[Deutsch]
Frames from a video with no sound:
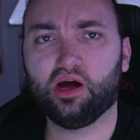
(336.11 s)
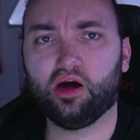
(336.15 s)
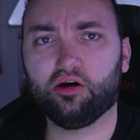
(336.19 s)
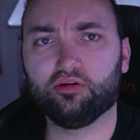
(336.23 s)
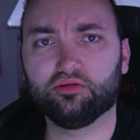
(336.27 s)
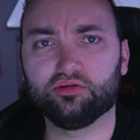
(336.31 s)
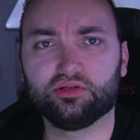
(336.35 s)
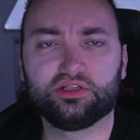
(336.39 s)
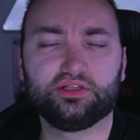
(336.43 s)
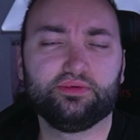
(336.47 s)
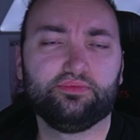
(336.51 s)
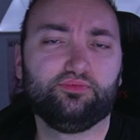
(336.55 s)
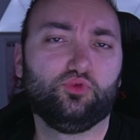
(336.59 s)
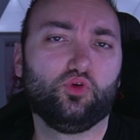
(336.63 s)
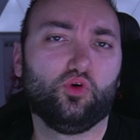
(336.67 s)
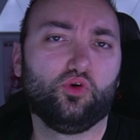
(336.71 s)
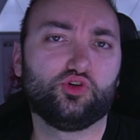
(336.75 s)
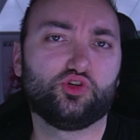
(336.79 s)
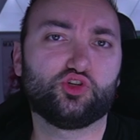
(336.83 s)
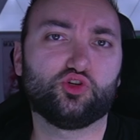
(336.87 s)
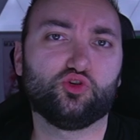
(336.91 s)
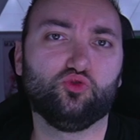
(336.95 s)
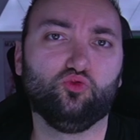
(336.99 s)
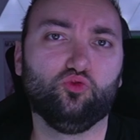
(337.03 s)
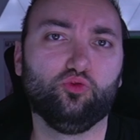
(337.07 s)
aus dem
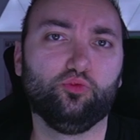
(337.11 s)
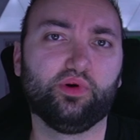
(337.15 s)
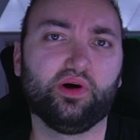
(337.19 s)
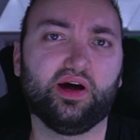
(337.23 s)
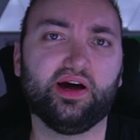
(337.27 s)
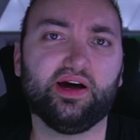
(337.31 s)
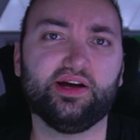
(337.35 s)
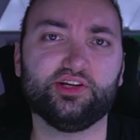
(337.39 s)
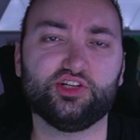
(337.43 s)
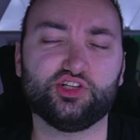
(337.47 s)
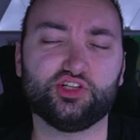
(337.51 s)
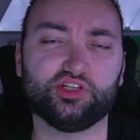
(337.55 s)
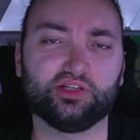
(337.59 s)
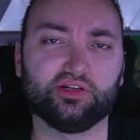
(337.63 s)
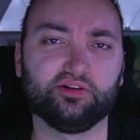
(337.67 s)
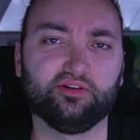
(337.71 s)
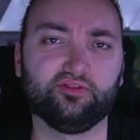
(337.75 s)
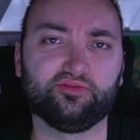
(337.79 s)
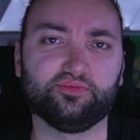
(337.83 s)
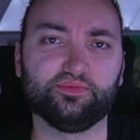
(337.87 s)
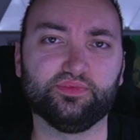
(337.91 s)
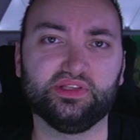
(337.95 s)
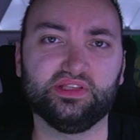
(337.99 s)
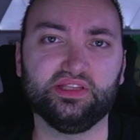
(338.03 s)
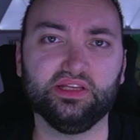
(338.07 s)
deutschen U-Bereich
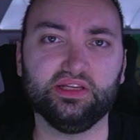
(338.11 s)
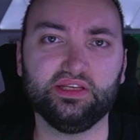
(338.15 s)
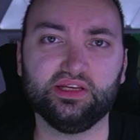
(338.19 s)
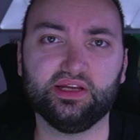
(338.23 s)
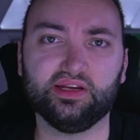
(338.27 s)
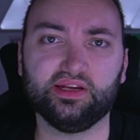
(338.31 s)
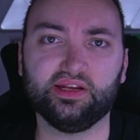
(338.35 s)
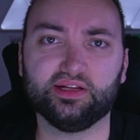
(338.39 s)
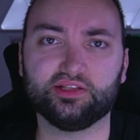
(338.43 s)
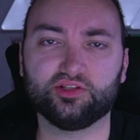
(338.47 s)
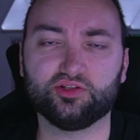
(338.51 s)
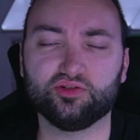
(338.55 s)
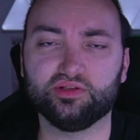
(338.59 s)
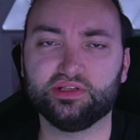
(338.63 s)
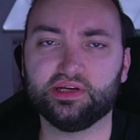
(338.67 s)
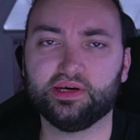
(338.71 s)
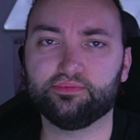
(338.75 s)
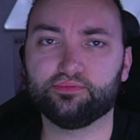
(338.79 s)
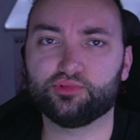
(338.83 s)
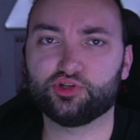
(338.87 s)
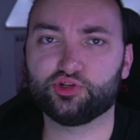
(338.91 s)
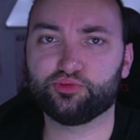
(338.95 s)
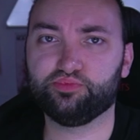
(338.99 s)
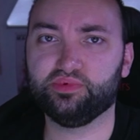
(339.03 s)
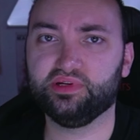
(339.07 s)
trifft, mit denen er da
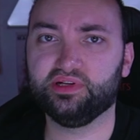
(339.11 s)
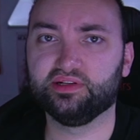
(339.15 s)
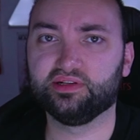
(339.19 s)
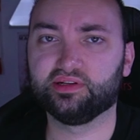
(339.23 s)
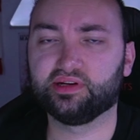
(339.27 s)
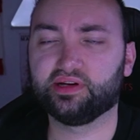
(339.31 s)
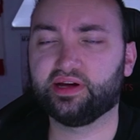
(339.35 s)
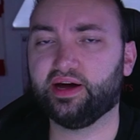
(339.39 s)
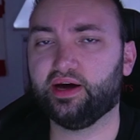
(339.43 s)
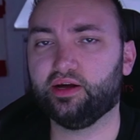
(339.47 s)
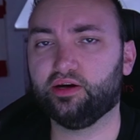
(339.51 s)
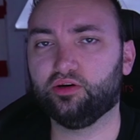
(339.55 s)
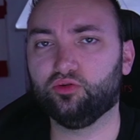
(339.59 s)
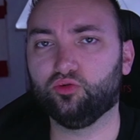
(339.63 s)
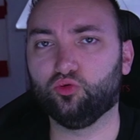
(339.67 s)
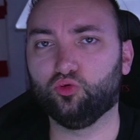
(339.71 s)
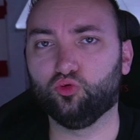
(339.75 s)
zusammen spielen kann.